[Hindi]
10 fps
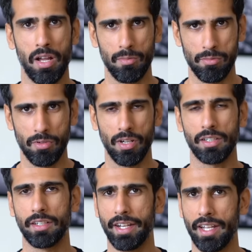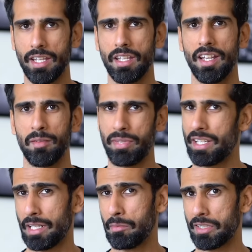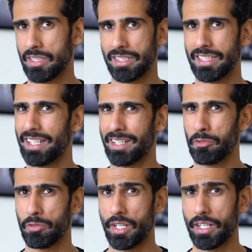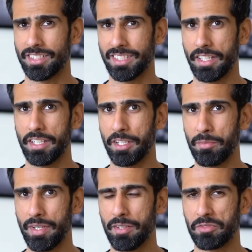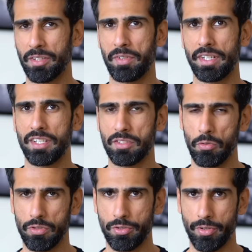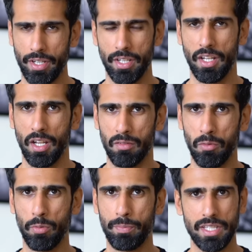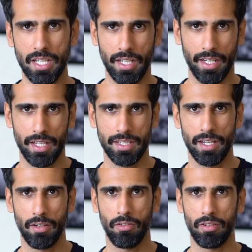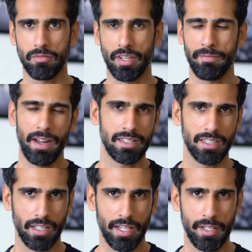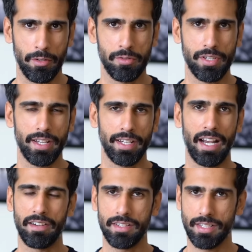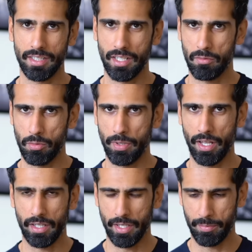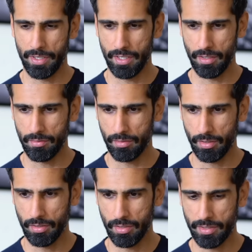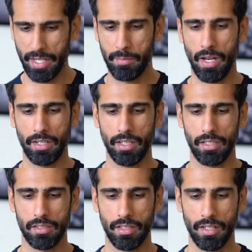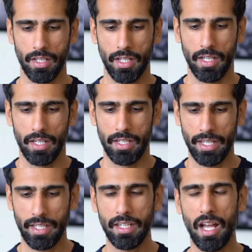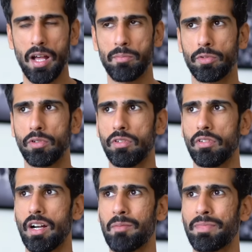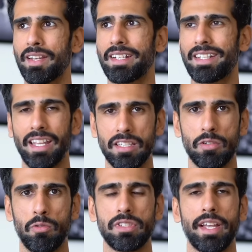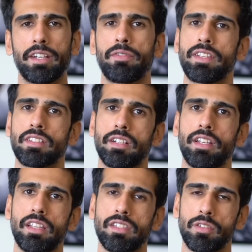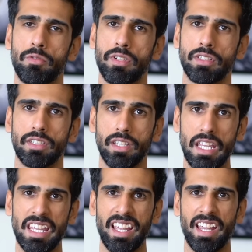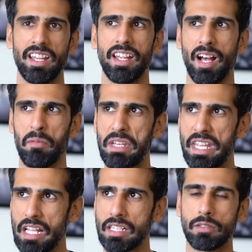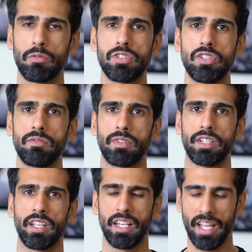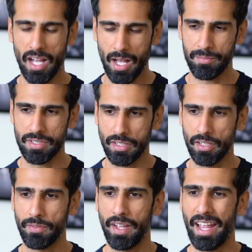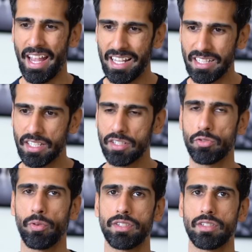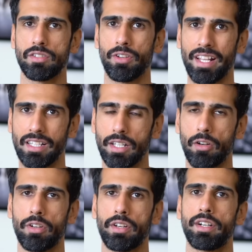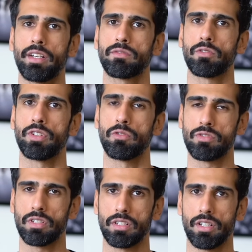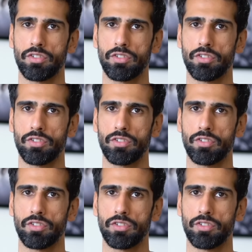मालपुआ ठंडाई पीने का मन करता है लेकिन उनको डर लगता है कि कहीं पे उनके फिटनेस गोल्स जो हैं वो पीछे ना रह जाए और उनके फैट ज़्यादा गेन ना हो जाए कैलरीज ज़्यादा ना वो बढ़ा लें अपनी डाइट प्लान के अंदर लेकिन आपको अपने टेस्ट को सैक्रिफाइस करने की ज़रूरत नहीं है अपनी हेल्थ को अचीव करने के लिए आप सिर्फ हेल्दियर चॉइसेस और हेल्दियर ऑल्टरनेटिव्स को यूज़ करना